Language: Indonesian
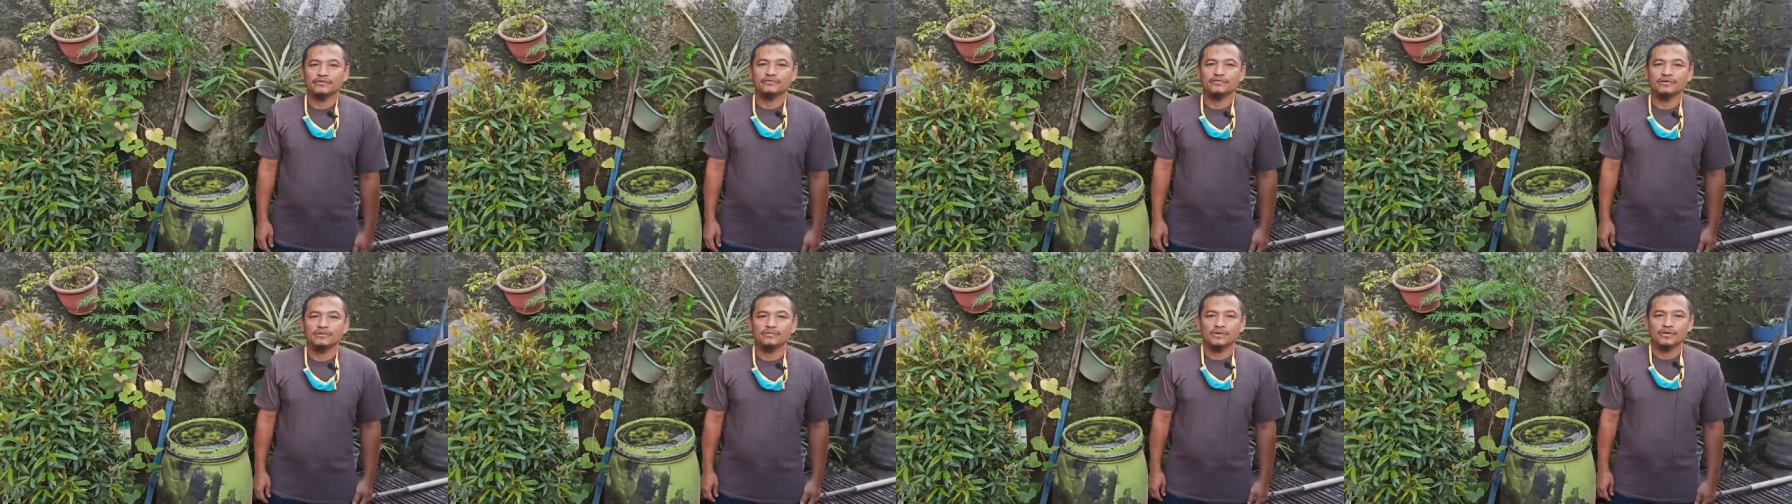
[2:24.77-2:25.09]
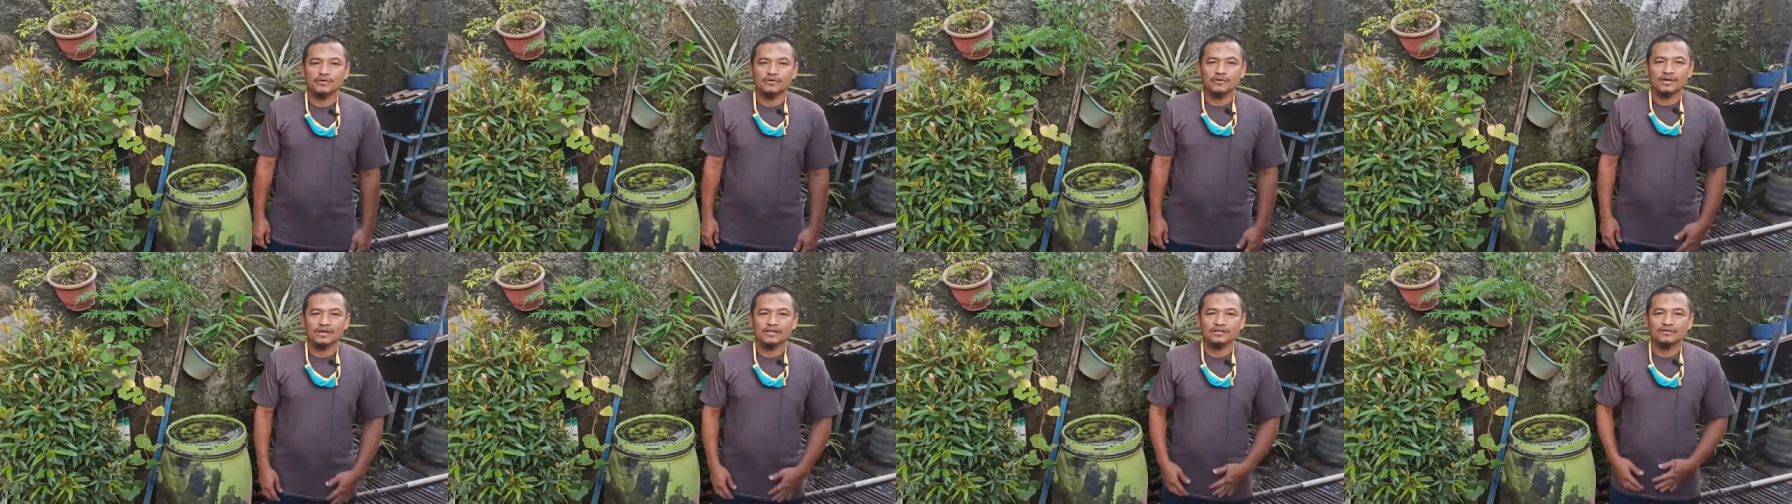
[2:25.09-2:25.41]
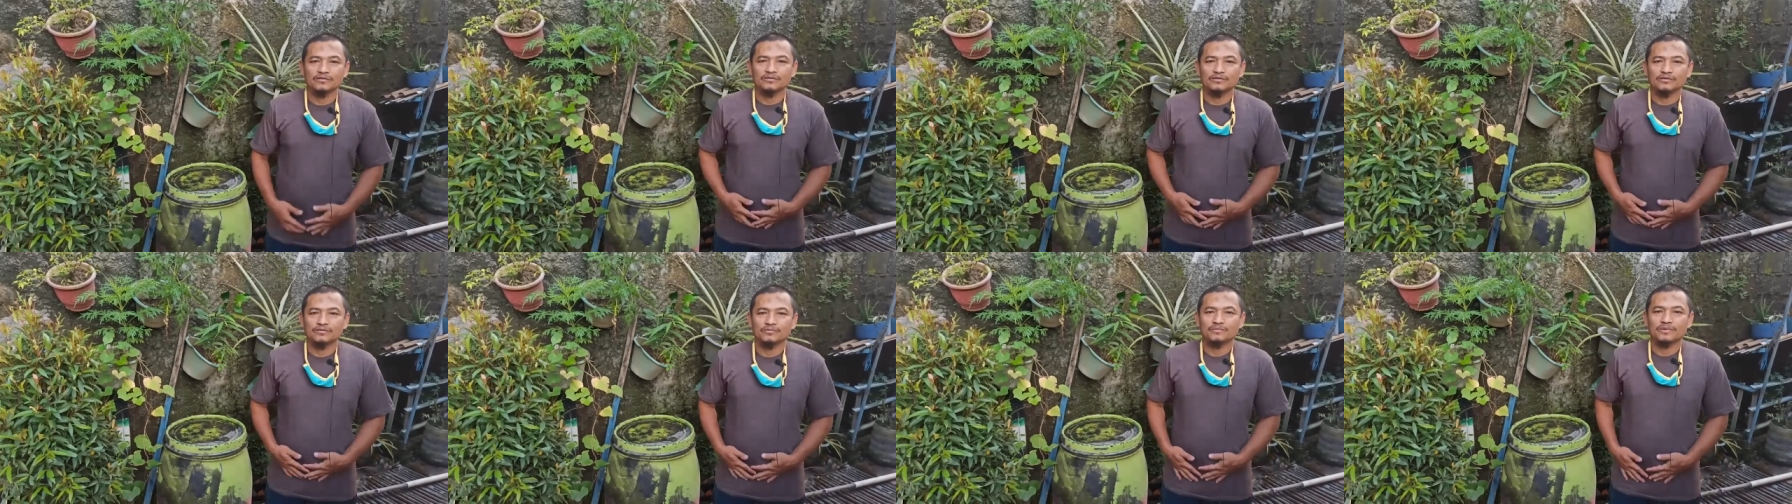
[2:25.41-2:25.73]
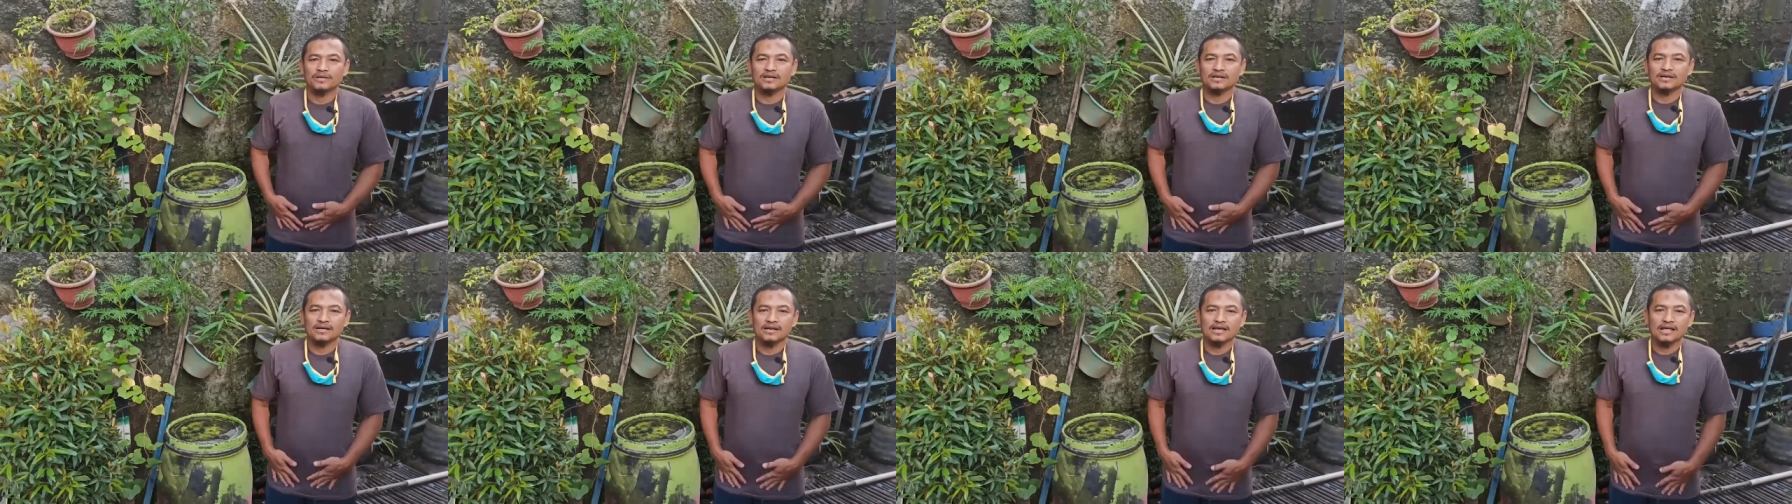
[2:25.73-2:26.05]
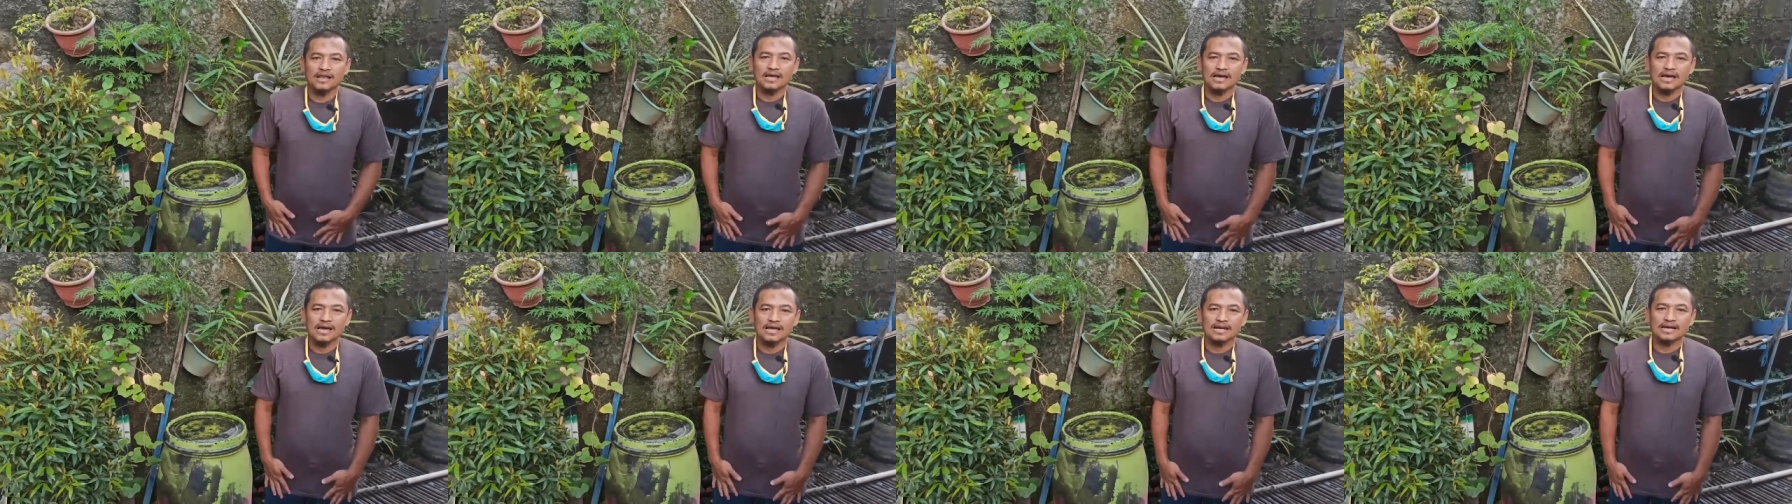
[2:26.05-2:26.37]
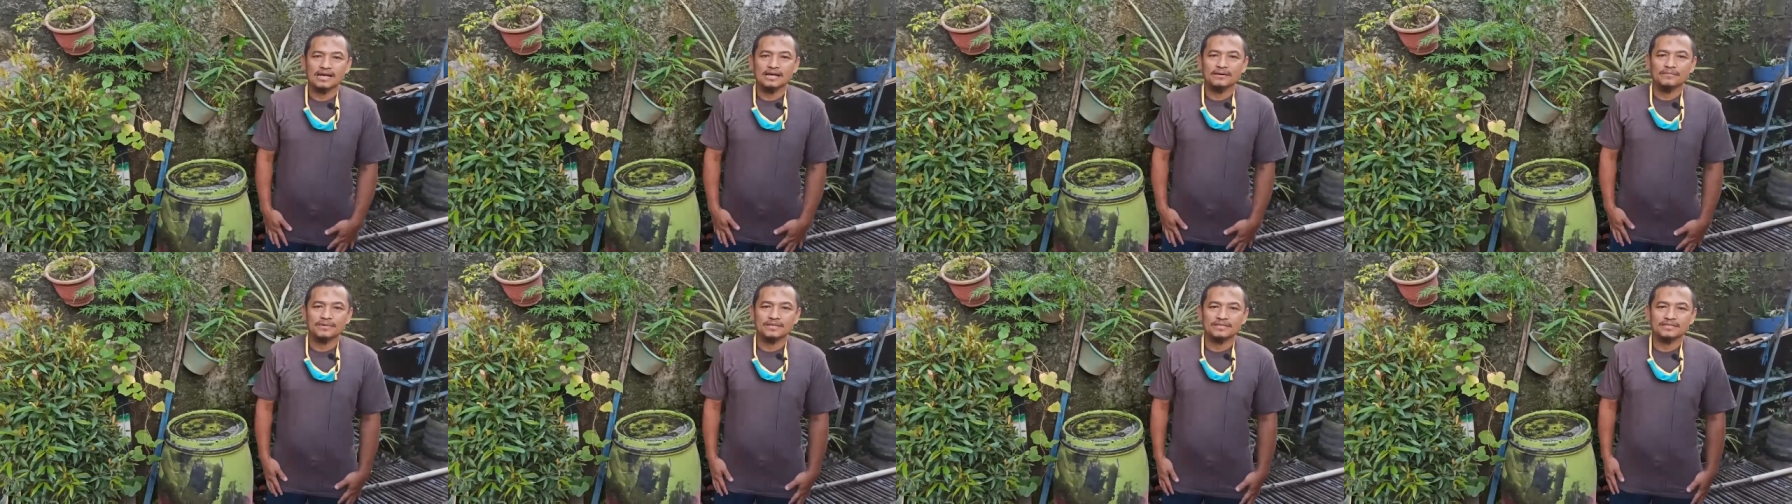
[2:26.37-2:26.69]
wabarakatuh
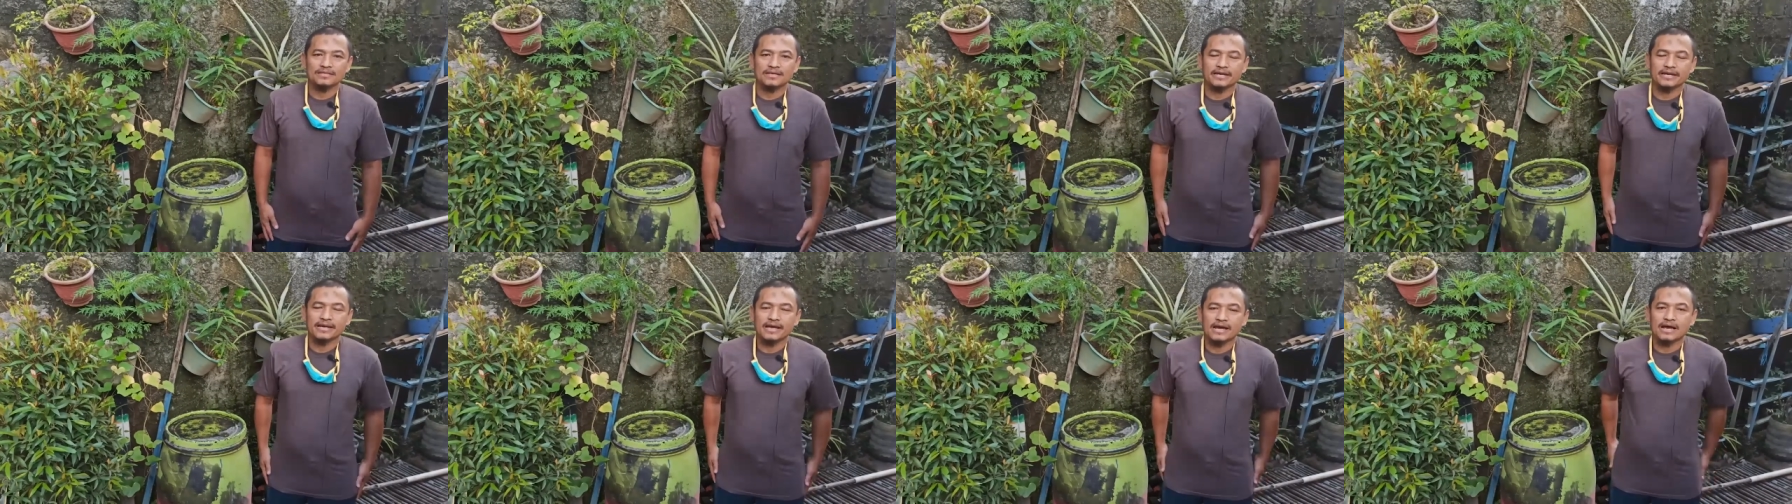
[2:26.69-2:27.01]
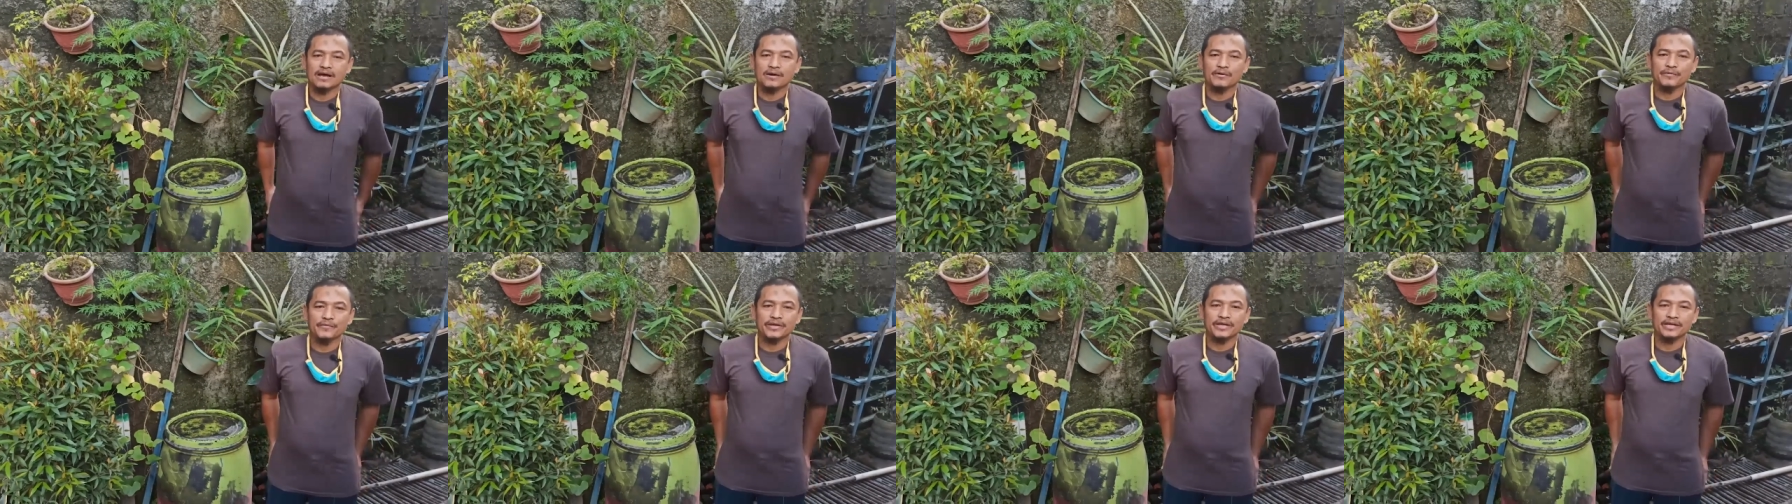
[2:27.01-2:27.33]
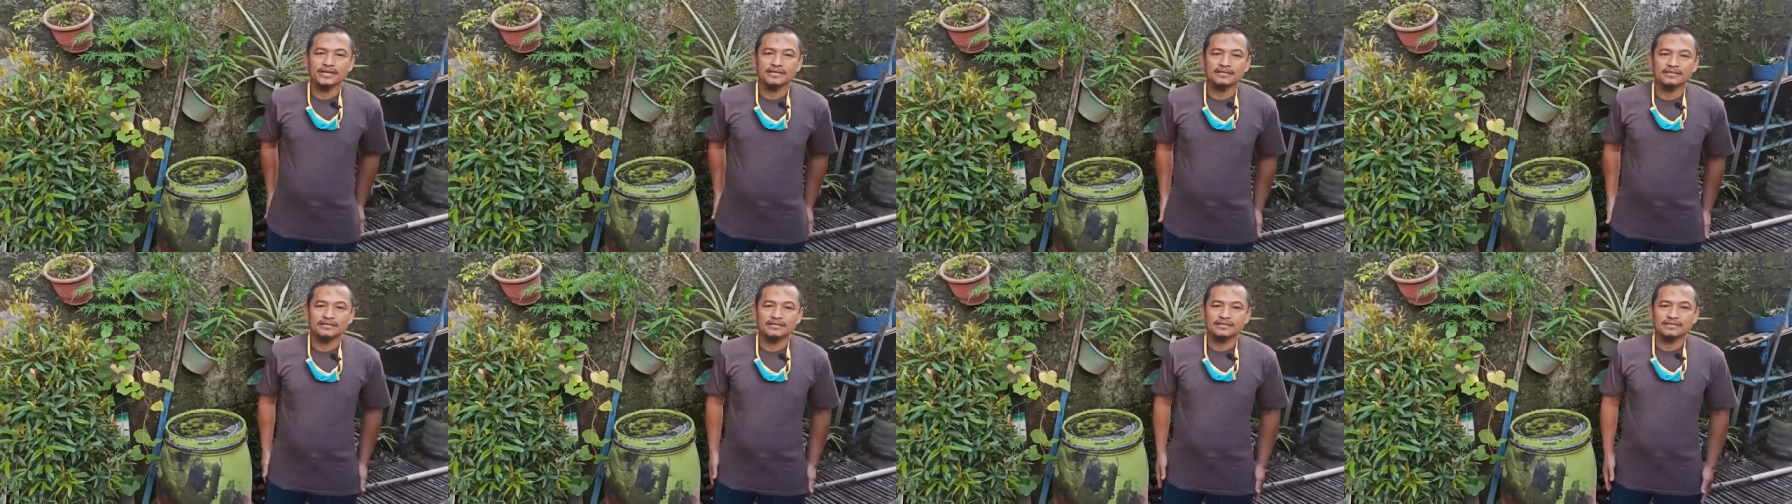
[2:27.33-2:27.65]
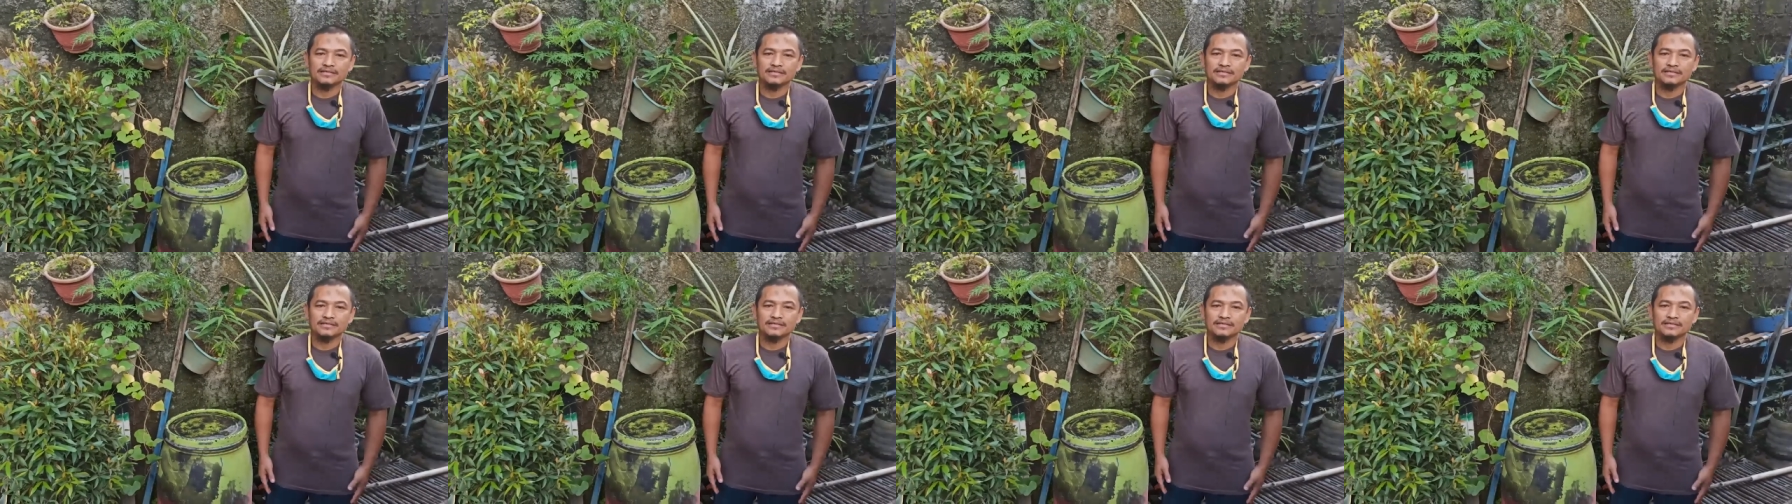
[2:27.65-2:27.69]
perkenalkan nama saya Awing